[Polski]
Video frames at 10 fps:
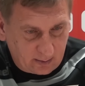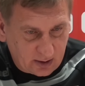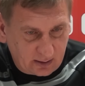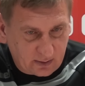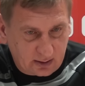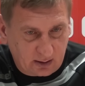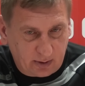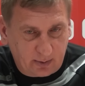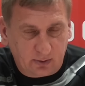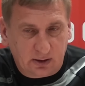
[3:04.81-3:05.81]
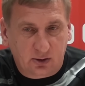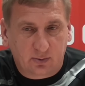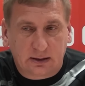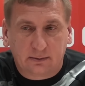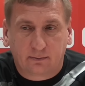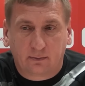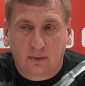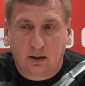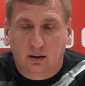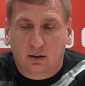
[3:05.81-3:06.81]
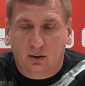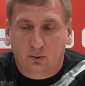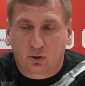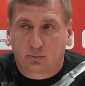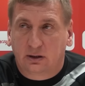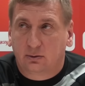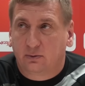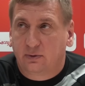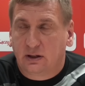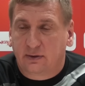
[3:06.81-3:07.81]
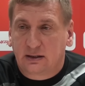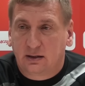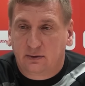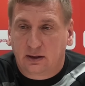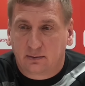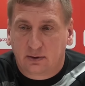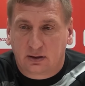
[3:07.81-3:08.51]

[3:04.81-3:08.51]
przede wszystkim popełniliśmy dużo błędów w defensywie.